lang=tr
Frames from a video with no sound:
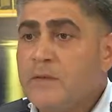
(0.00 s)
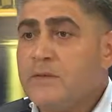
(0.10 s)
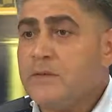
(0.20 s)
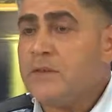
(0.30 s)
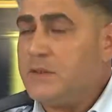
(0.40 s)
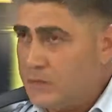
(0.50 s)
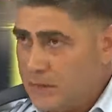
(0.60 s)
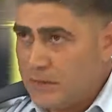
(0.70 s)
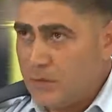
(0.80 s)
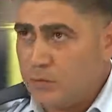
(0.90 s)
e,
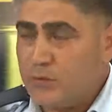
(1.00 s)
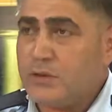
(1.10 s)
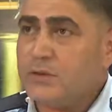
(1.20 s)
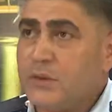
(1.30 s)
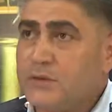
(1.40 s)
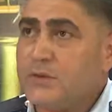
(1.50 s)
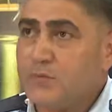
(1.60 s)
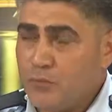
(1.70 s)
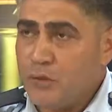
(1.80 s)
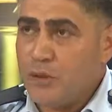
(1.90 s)
kesinlikle ortak çalışıp
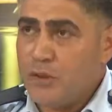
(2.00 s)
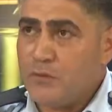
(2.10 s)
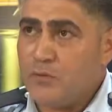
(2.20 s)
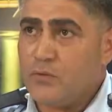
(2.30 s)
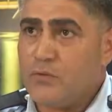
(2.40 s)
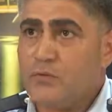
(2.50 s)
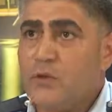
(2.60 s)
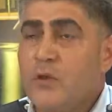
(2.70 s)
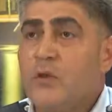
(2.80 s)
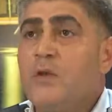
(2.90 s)
müdahale ediyoruz.
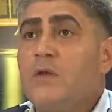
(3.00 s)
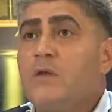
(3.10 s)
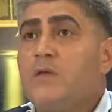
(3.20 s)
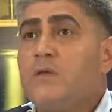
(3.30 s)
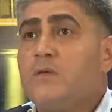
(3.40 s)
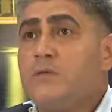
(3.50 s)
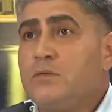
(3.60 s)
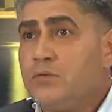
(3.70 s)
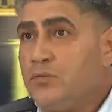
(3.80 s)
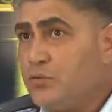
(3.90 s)

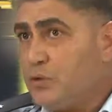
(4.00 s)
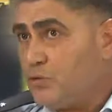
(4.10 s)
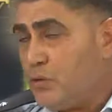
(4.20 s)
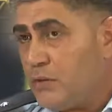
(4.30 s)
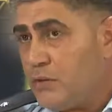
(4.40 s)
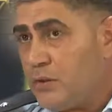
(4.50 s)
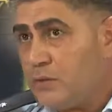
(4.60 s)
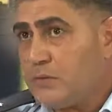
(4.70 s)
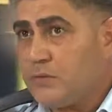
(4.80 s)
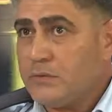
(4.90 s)
Burada şu anda
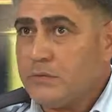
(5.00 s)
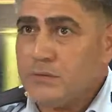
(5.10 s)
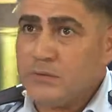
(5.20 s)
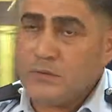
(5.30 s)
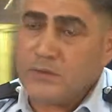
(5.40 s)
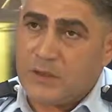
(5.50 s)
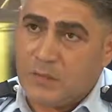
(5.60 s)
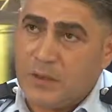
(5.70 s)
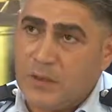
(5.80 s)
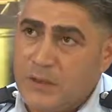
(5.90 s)
e,
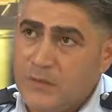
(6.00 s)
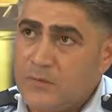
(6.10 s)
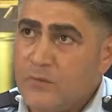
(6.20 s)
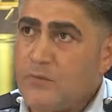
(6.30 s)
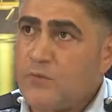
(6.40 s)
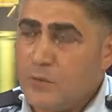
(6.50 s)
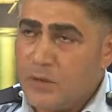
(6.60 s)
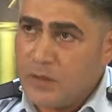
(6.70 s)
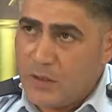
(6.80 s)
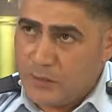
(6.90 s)
sabahleyin
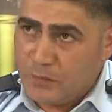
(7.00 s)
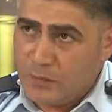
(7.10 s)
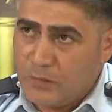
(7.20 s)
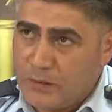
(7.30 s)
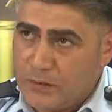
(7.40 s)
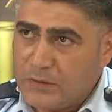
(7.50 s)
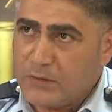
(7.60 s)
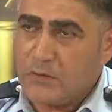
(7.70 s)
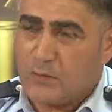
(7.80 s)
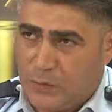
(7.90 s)
Zübeyde Hanım Bulvarı
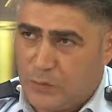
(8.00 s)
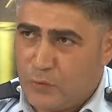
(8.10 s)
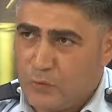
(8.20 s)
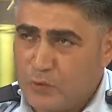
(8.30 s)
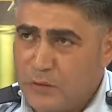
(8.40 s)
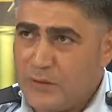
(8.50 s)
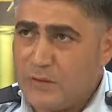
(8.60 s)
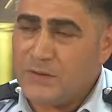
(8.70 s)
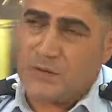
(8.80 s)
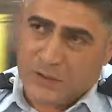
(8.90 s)
ve Ordu
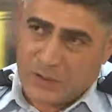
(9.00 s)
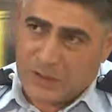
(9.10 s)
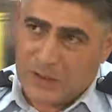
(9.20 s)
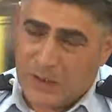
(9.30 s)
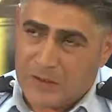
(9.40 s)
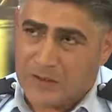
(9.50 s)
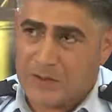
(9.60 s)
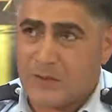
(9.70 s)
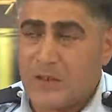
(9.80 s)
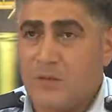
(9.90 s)
Caddesi'nin şehre geliş
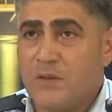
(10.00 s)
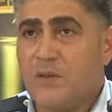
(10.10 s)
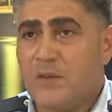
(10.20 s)
istikameti